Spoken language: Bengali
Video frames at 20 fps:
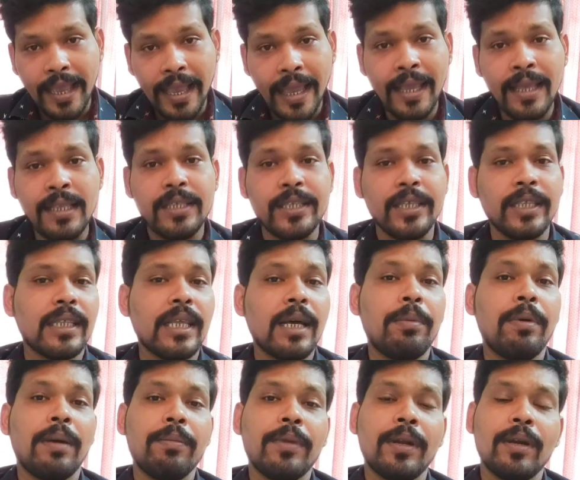এই চিন্তা
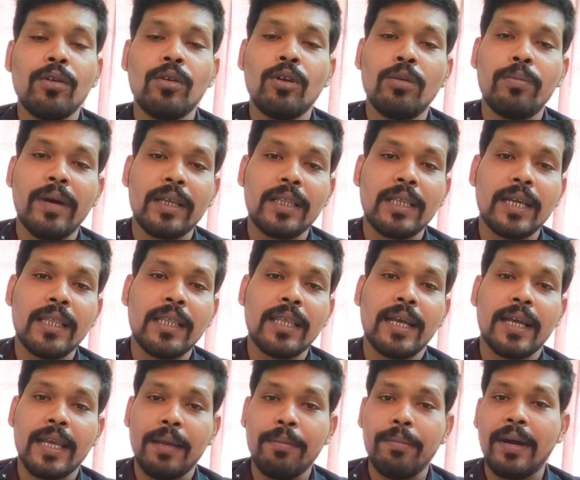ভাবনাগুলো মাথায়
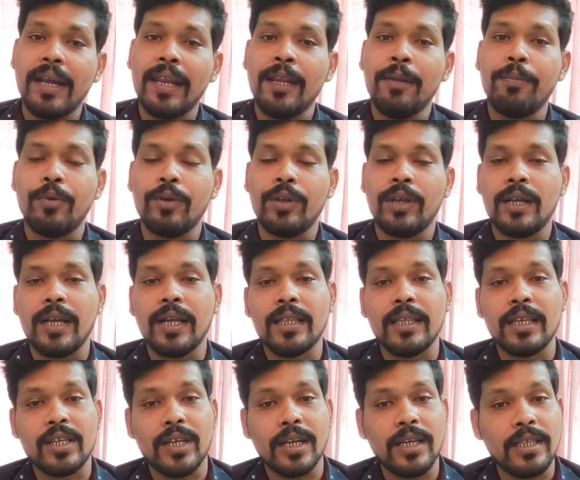থাকে বাড়ির পরীক্ষাতে
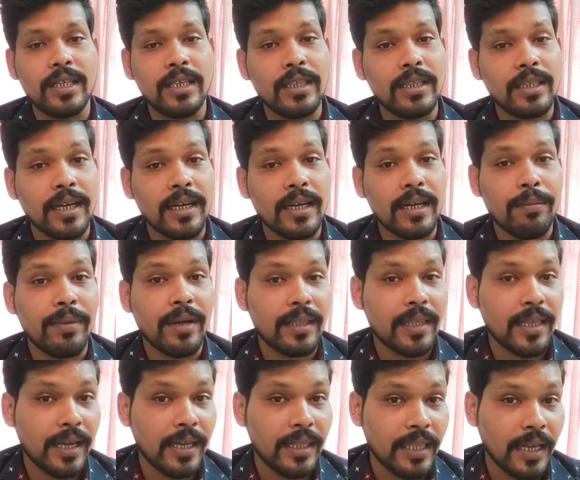সেই চিন্তাটা
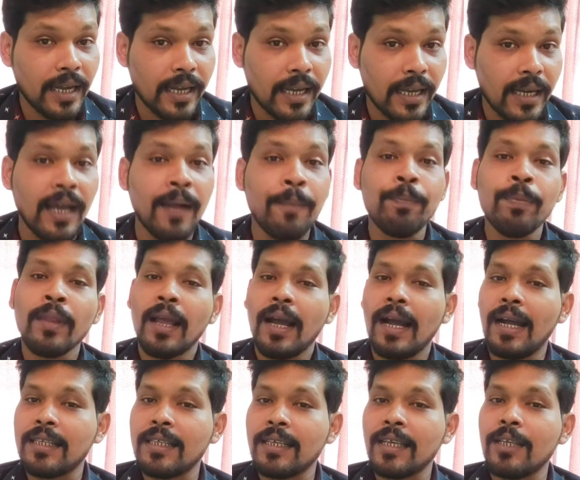মাথায় থাকে না
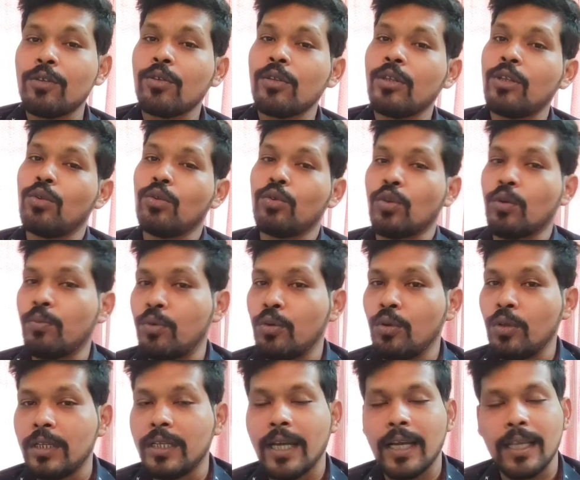আজকে যদি দুটো
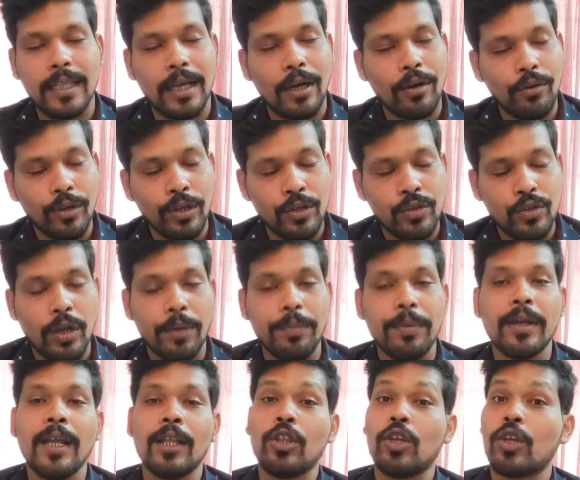ভুল যায় তাও কিছু হবে
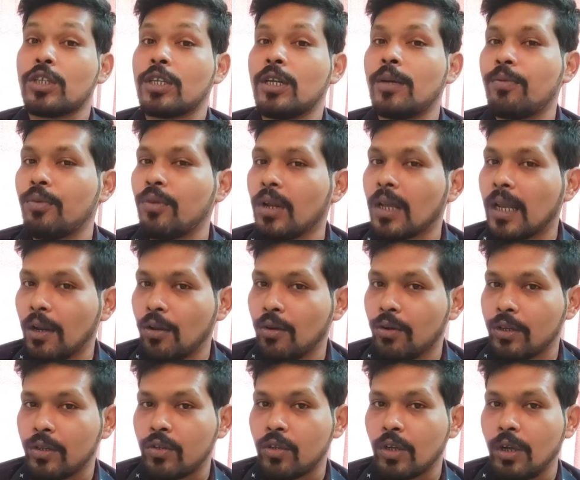না দশটা ভুল গেলেও
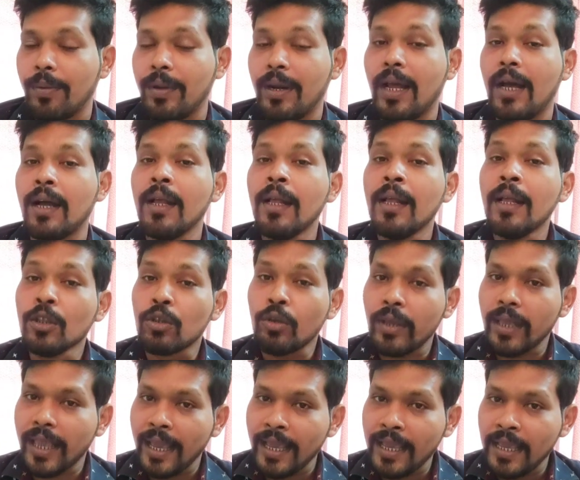কিছু হবে না তো
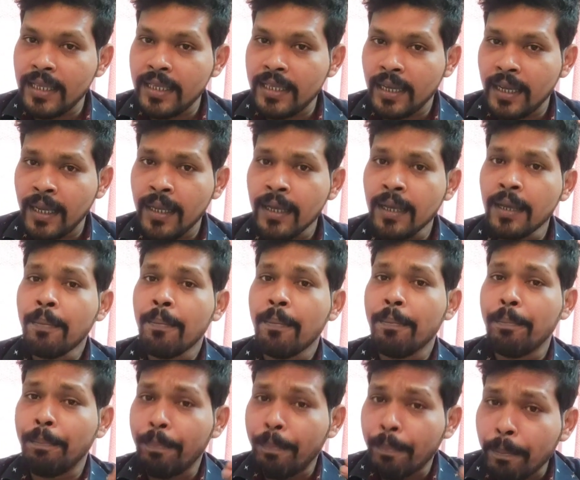এই যে
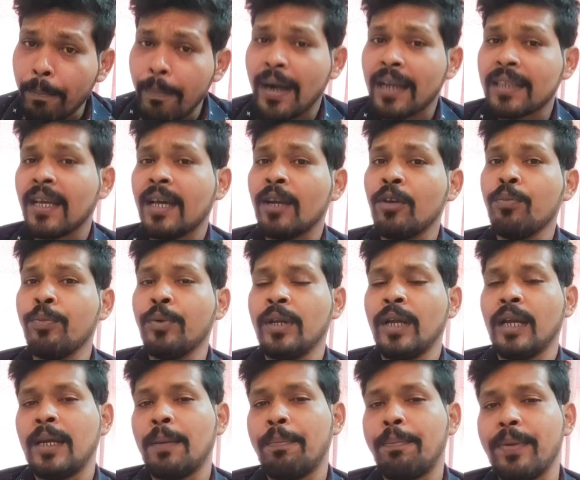মাথার উপরে
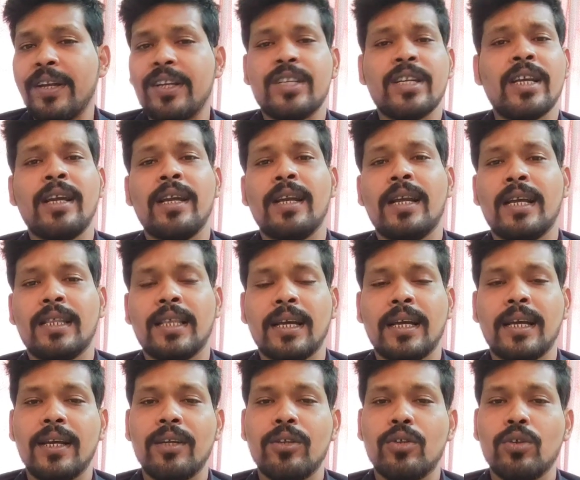একটা প্রেশার না
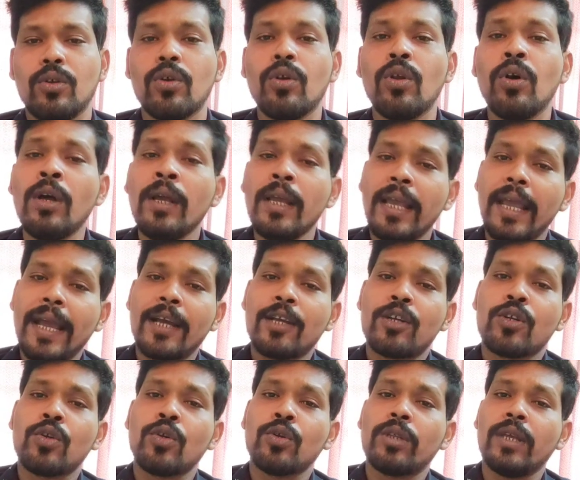থাকার জন্য
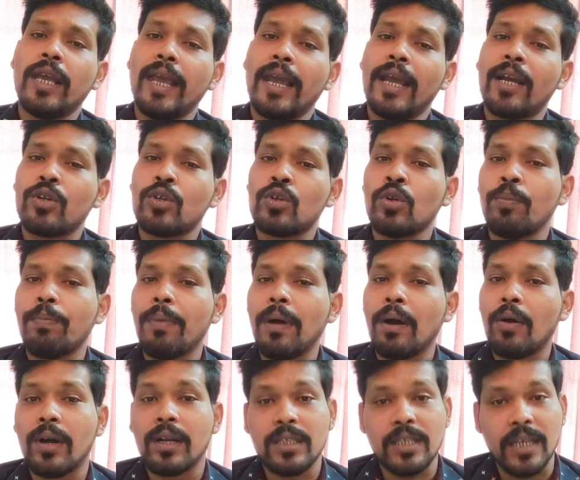একশোতে একশো
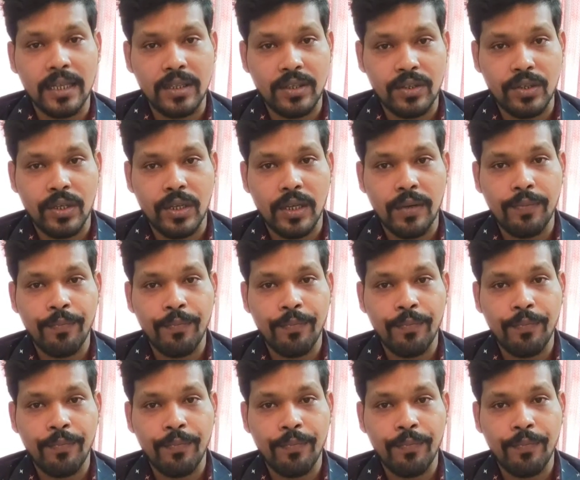পাওয়া যাচ্ছে